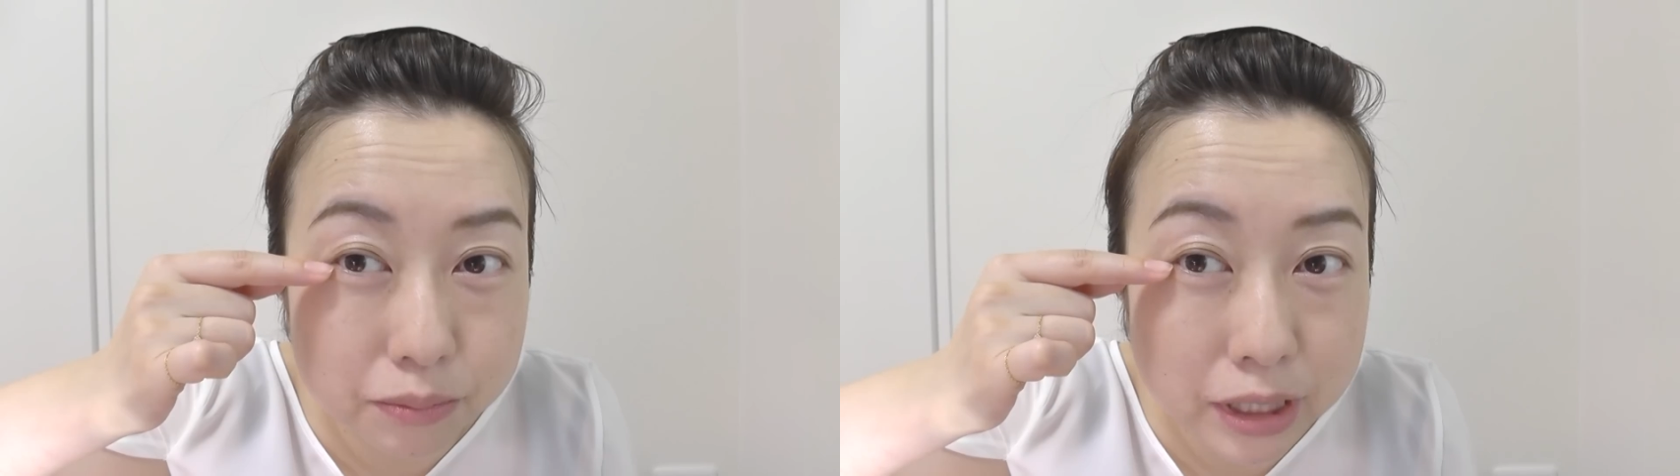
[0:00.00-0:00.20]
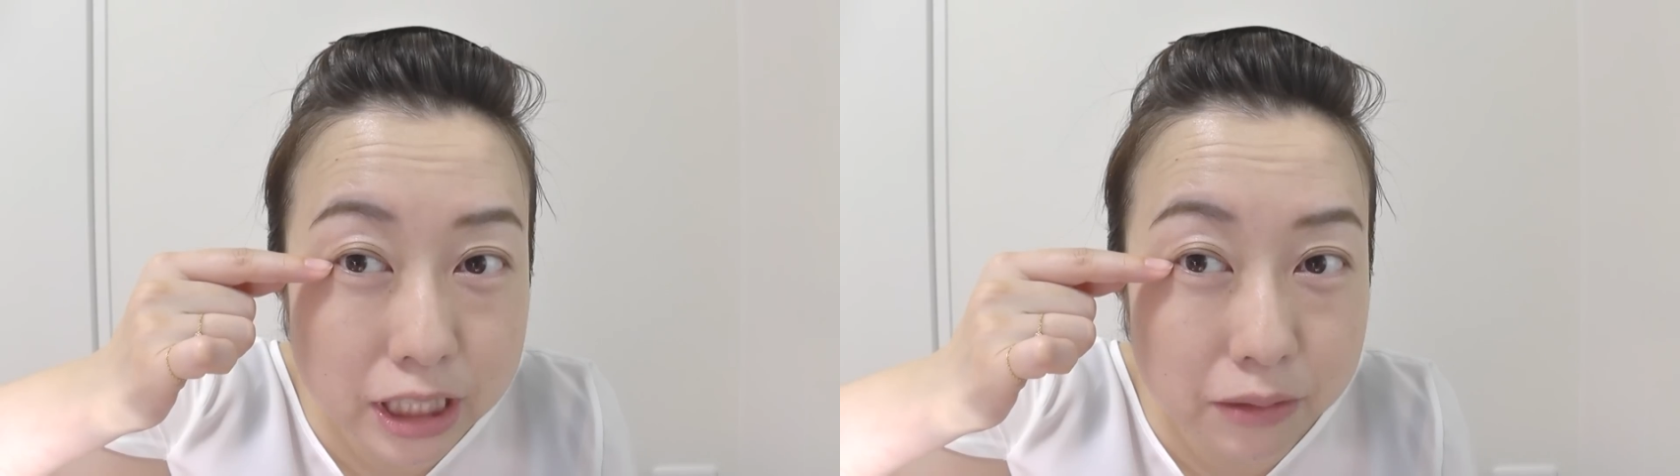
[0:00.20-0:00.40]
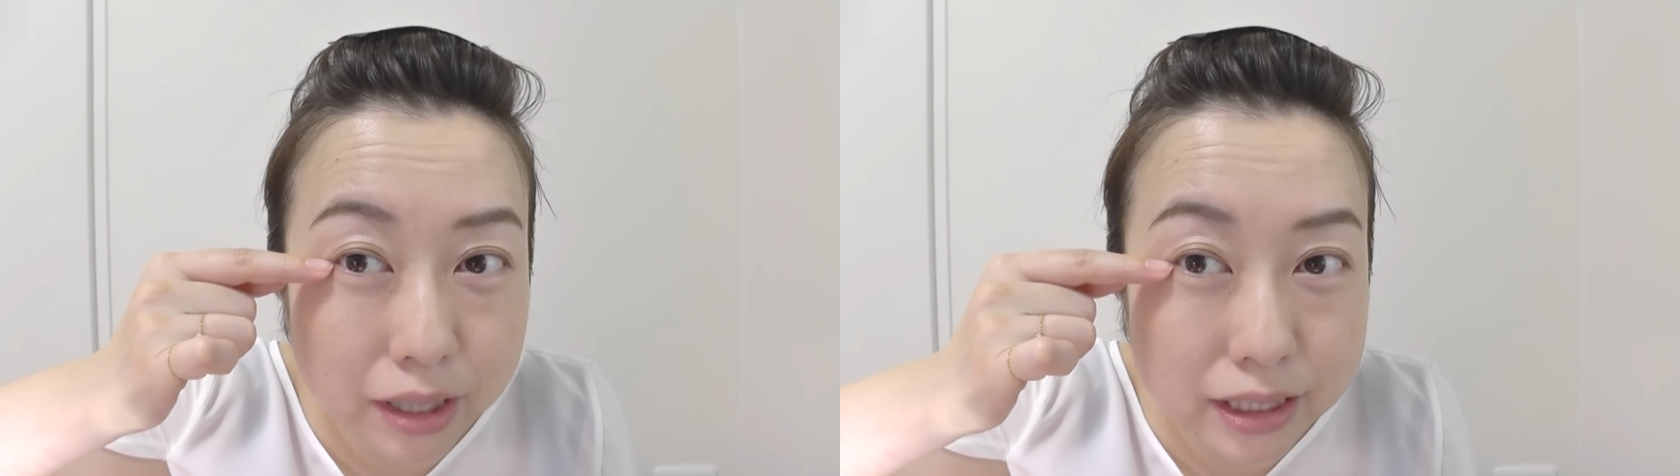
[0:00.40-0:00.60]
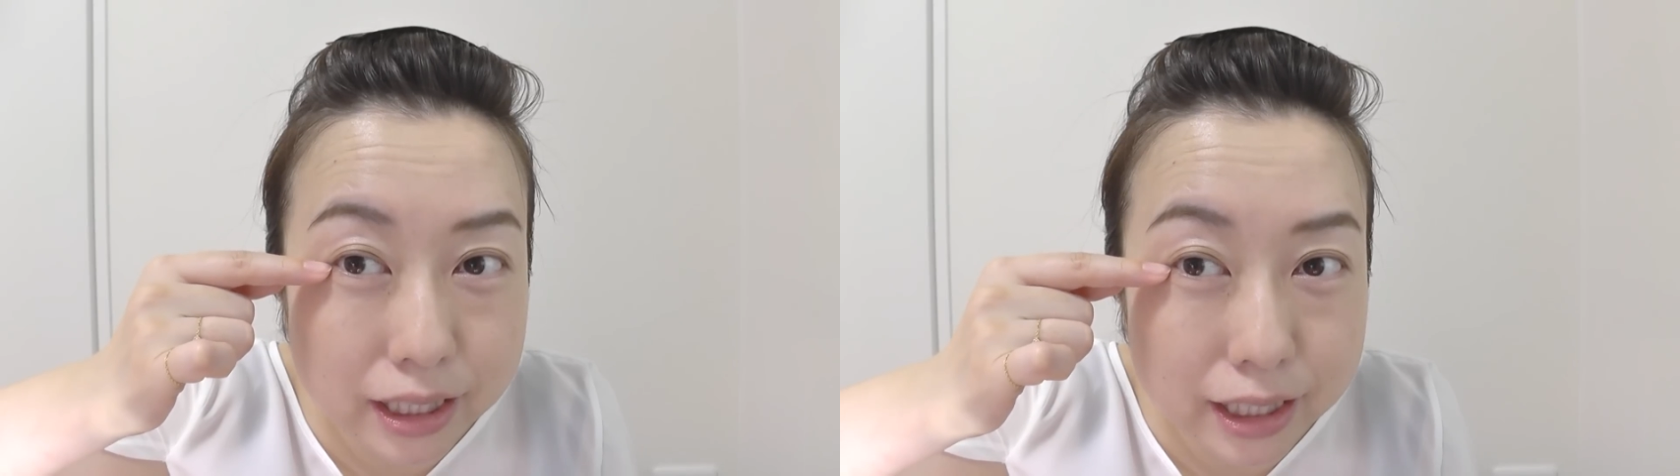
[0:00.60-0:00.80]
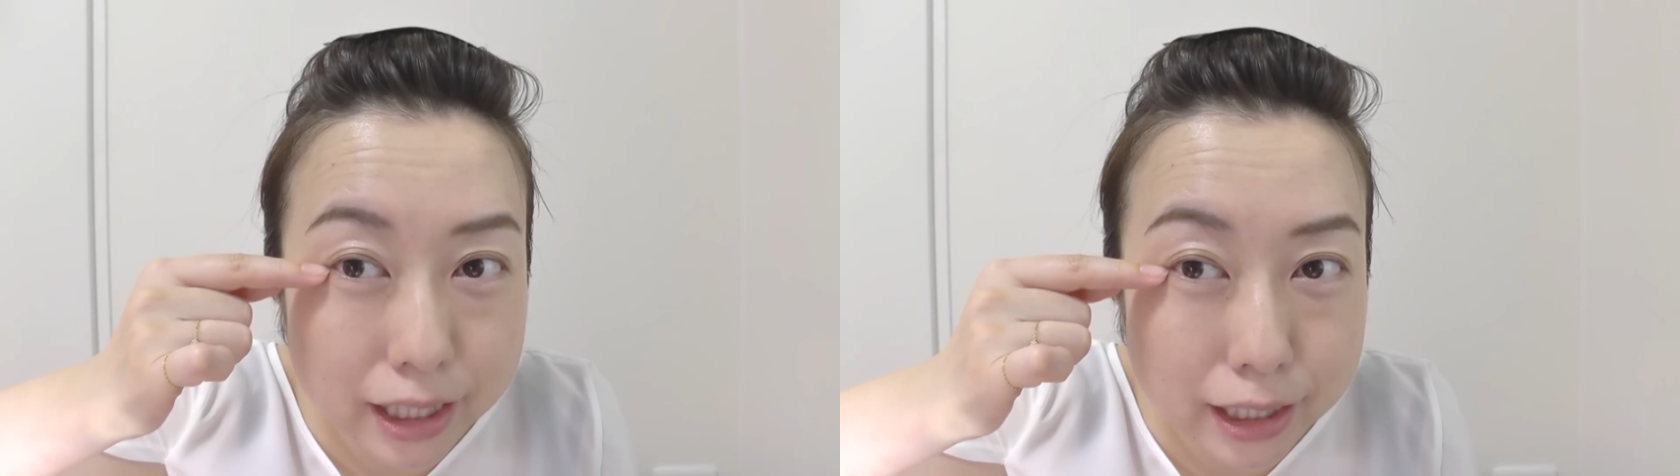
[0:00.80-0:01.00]
目尻は
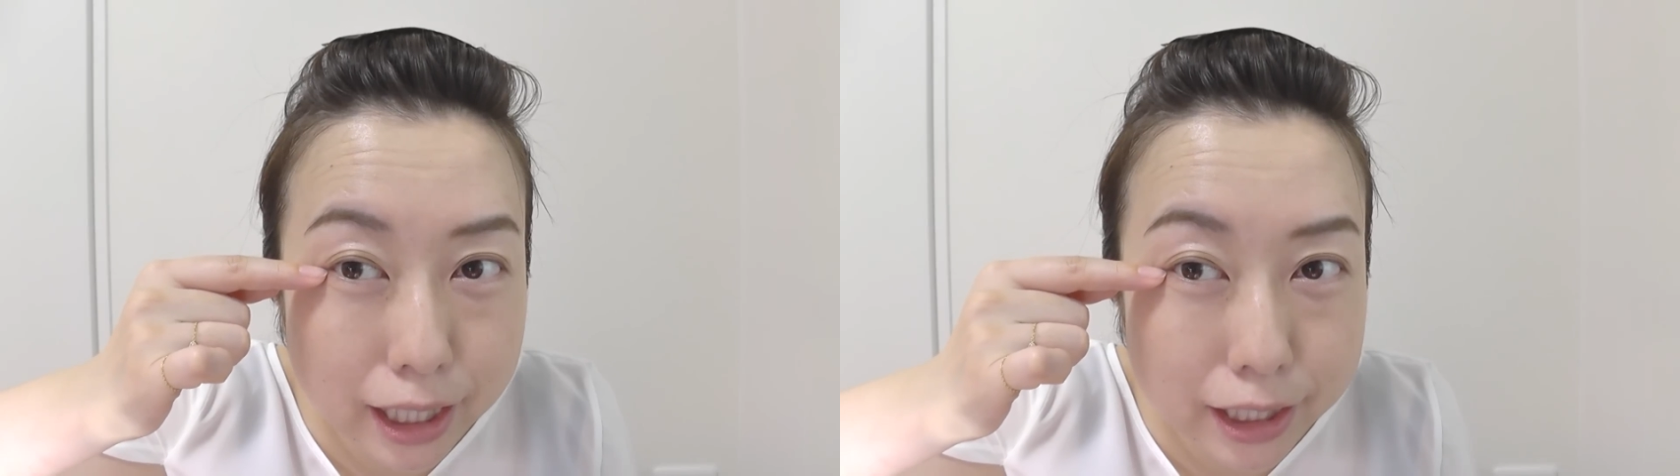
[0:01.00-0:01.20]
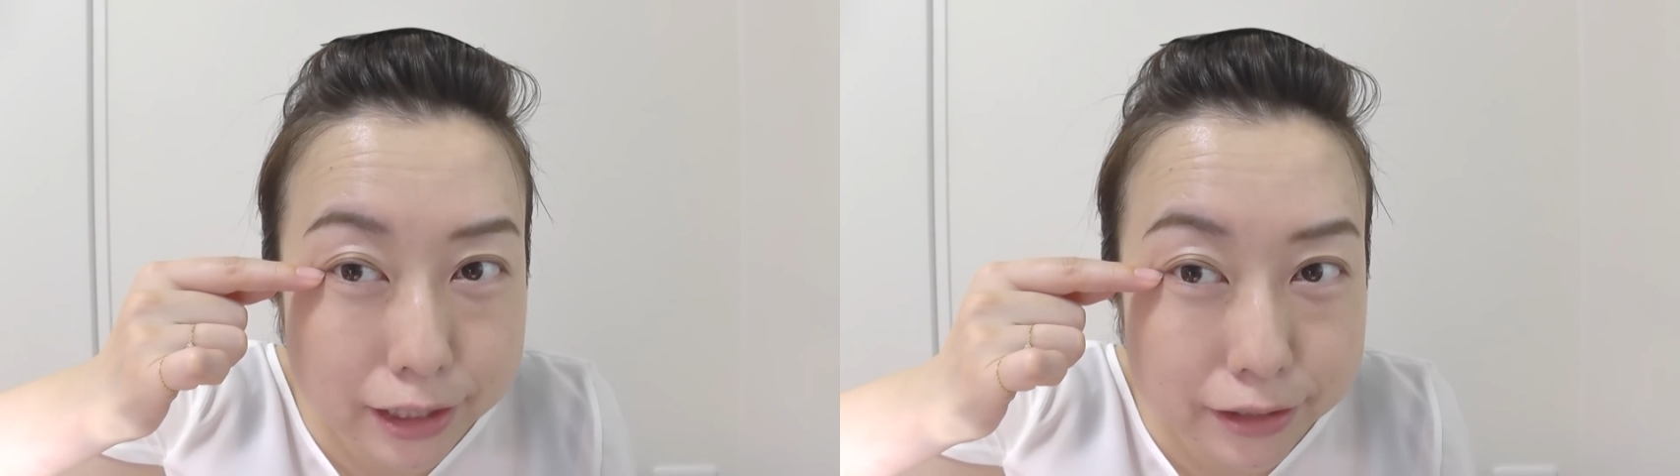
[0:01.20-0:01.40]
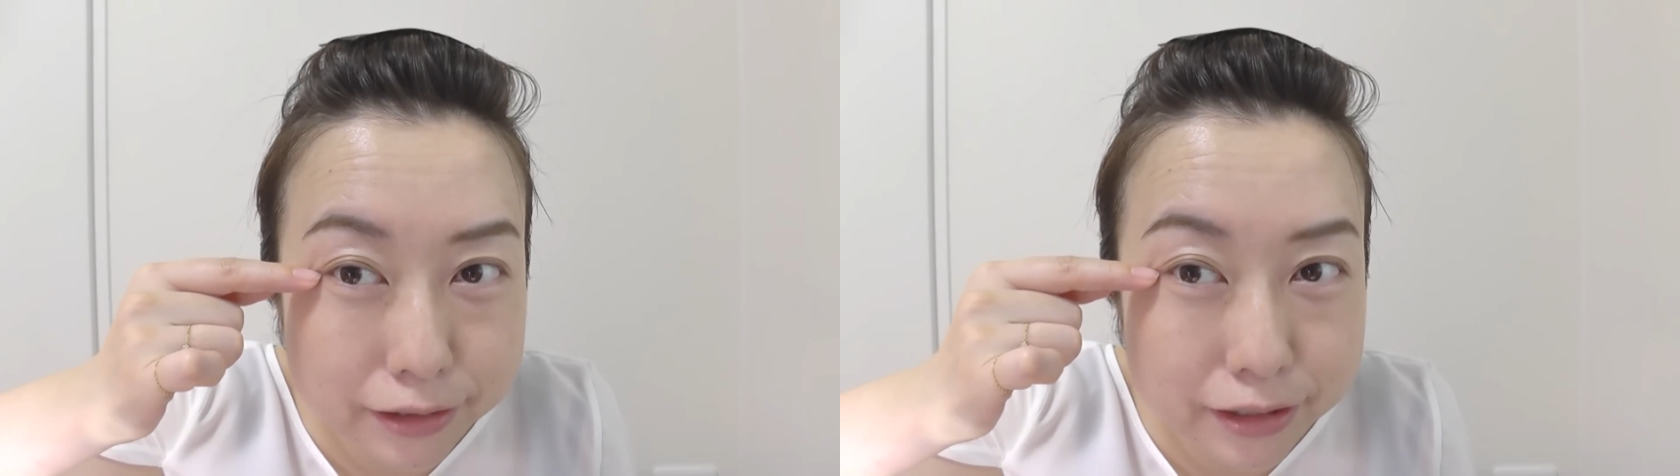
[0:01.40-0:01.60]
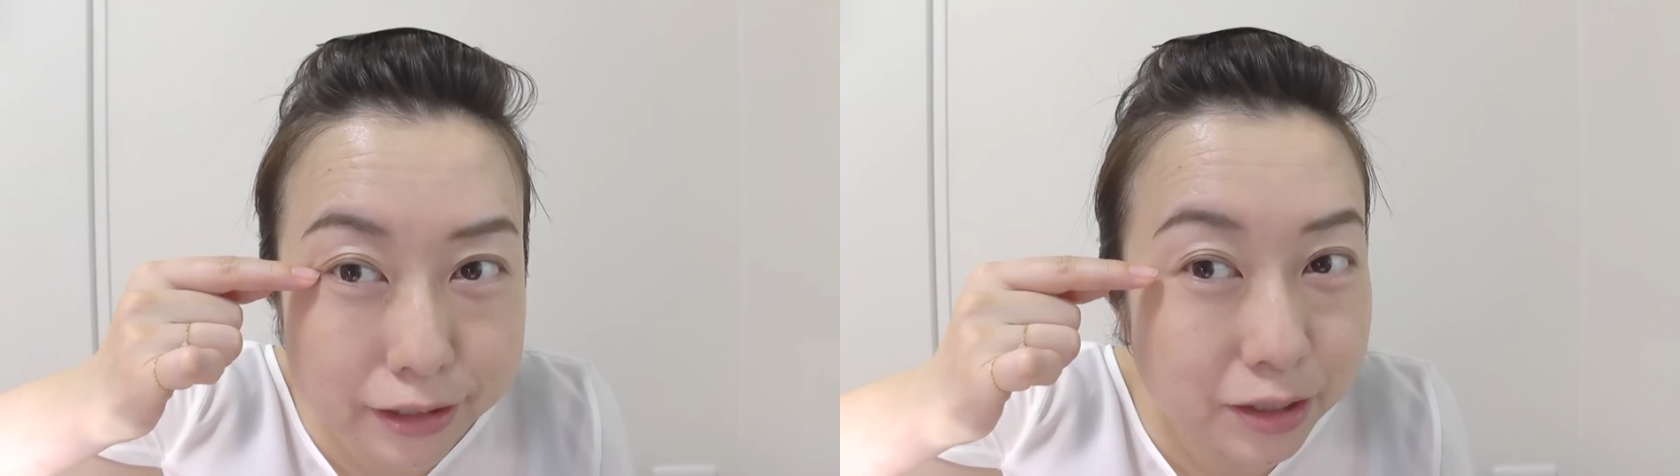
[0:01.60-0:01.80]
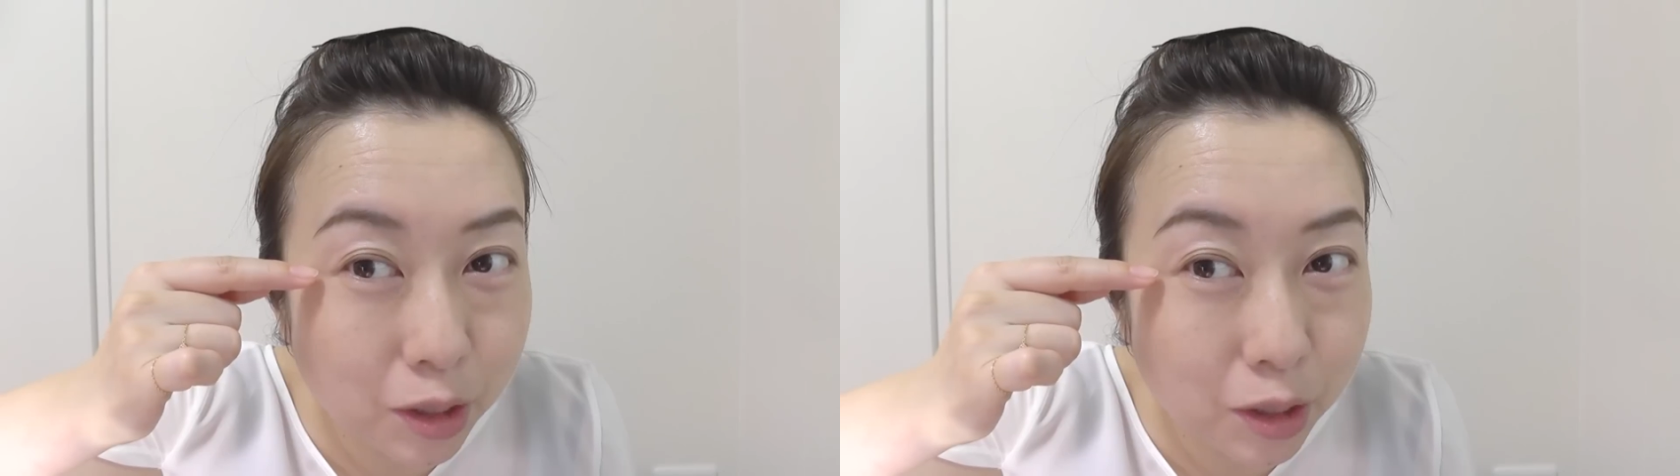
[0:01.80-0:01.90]
さりげなく